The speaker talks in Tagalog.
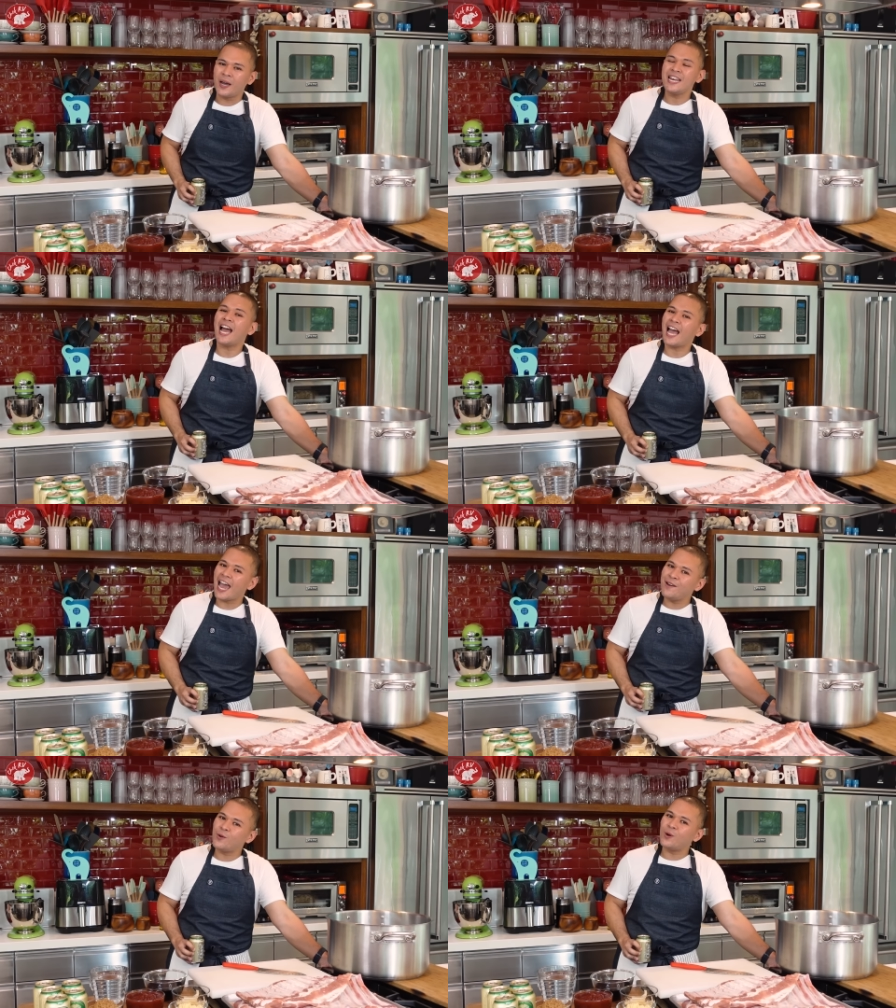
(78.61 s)

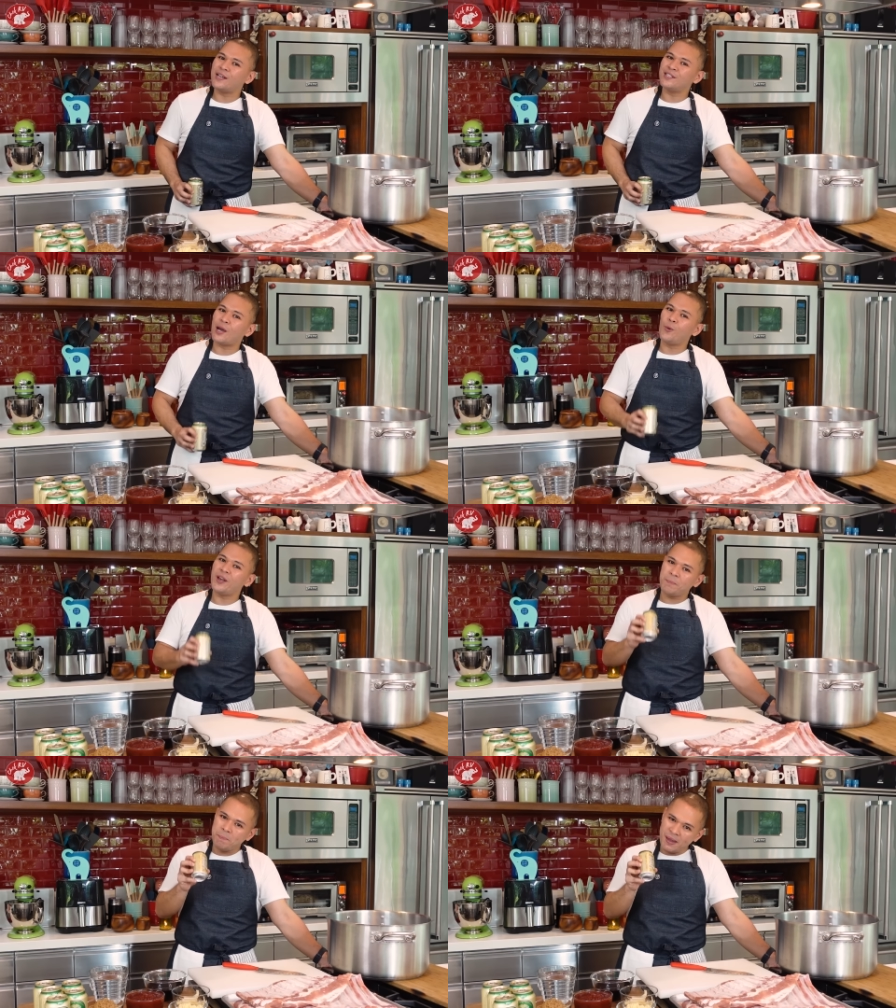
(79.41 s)
Kinakain ko lang siya
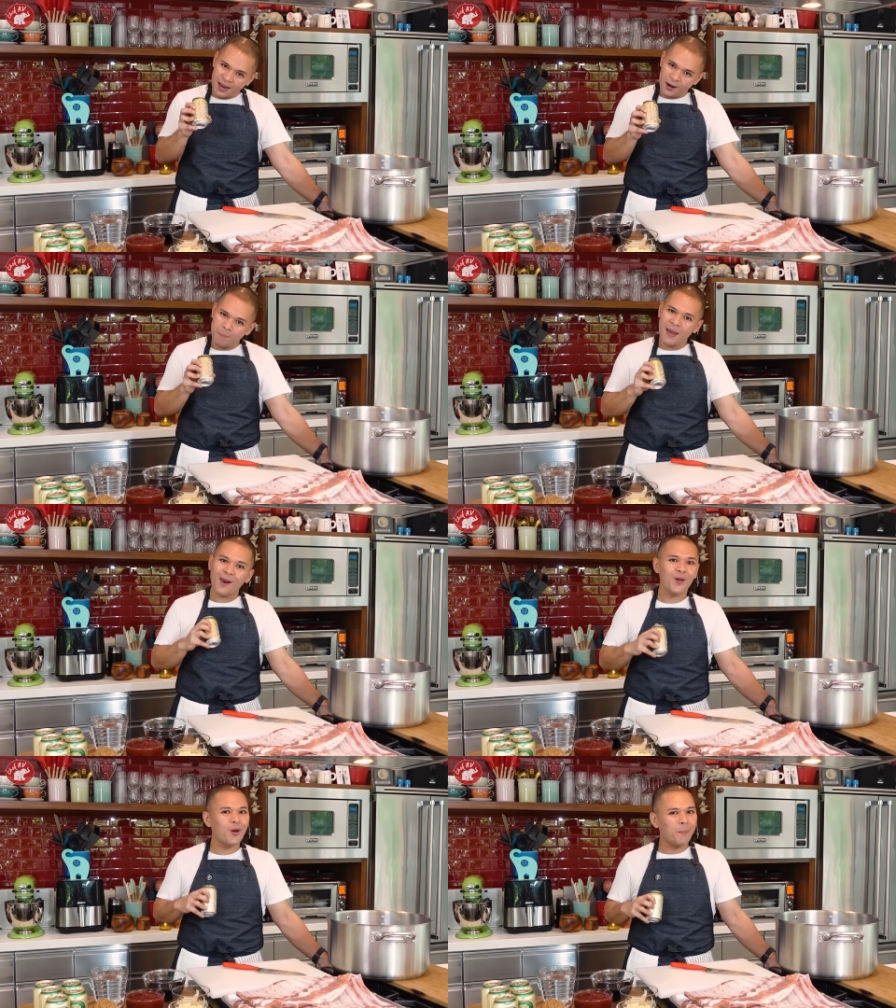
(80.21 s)
with beer,
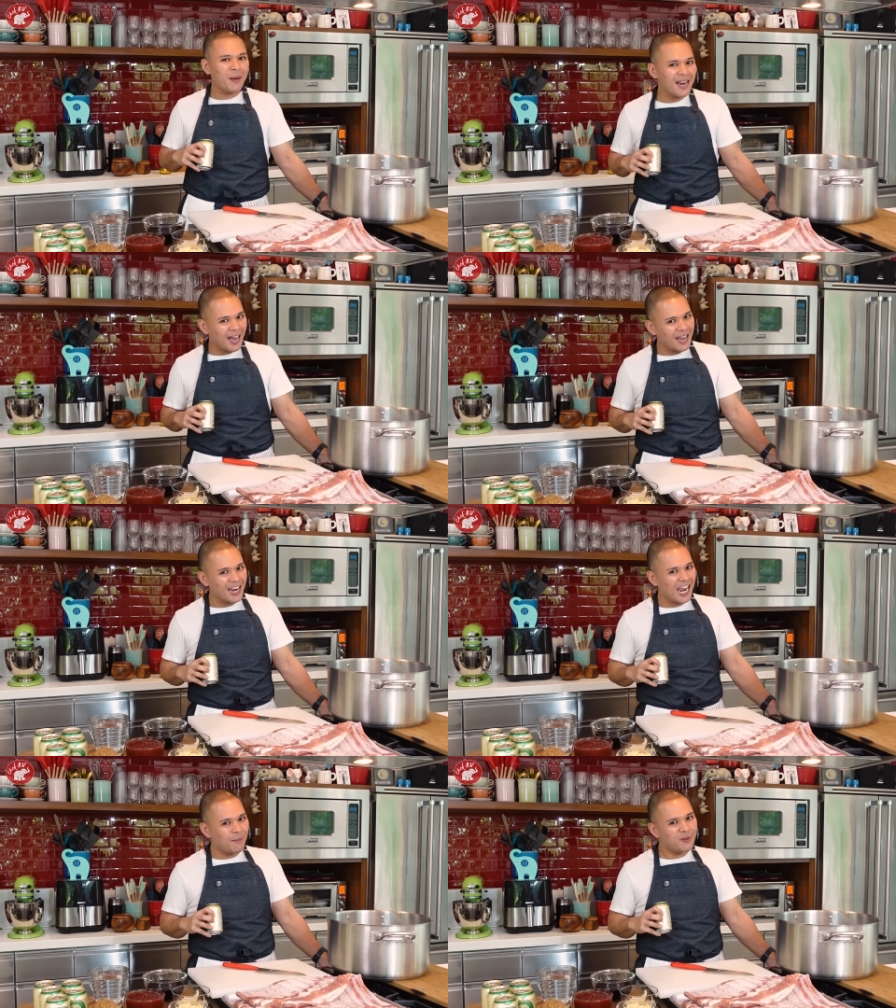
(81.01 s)
pero yung
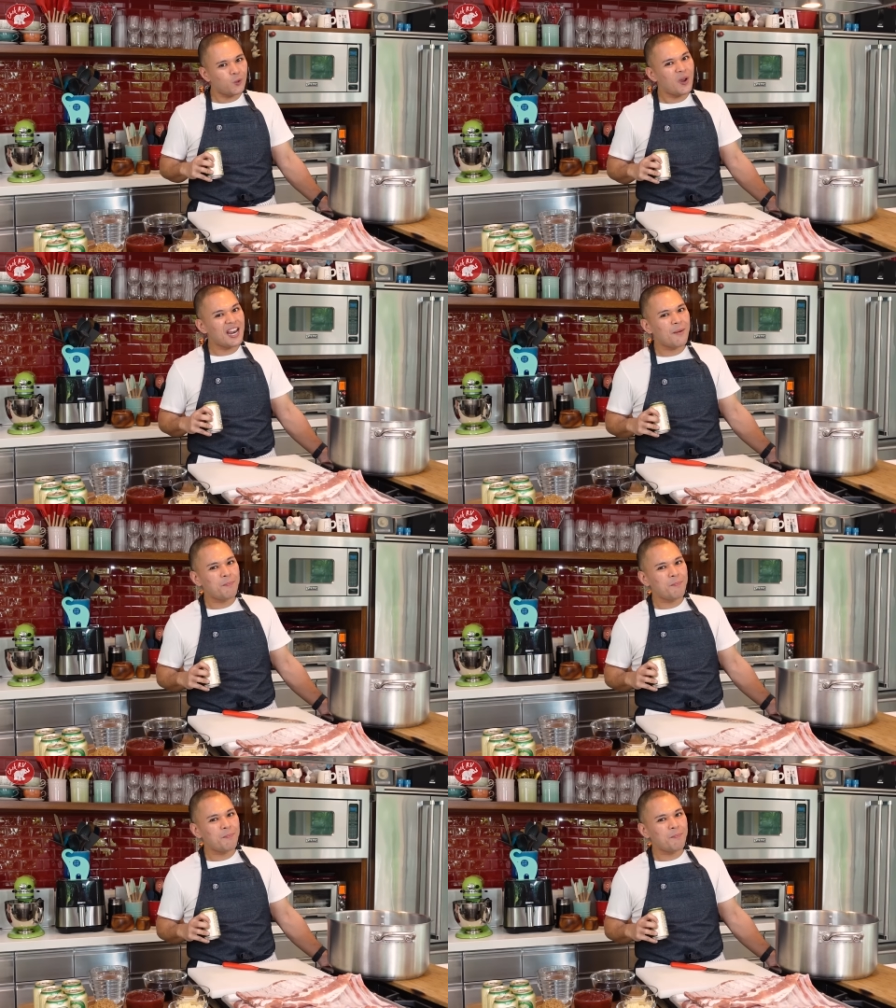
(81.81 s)
pinaka-ribs, walang